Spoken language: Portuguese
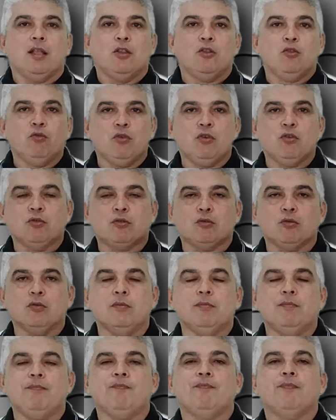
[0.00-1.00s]
no
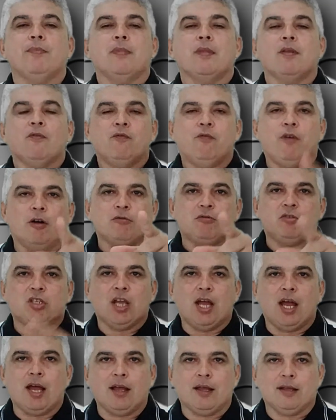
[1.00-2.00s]
YouTube. Volto
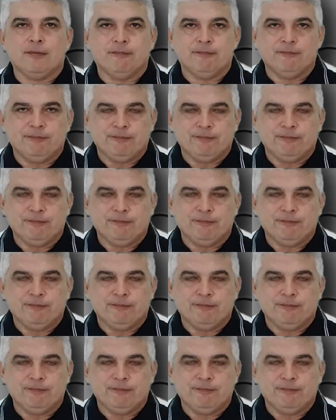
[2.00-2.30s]
já!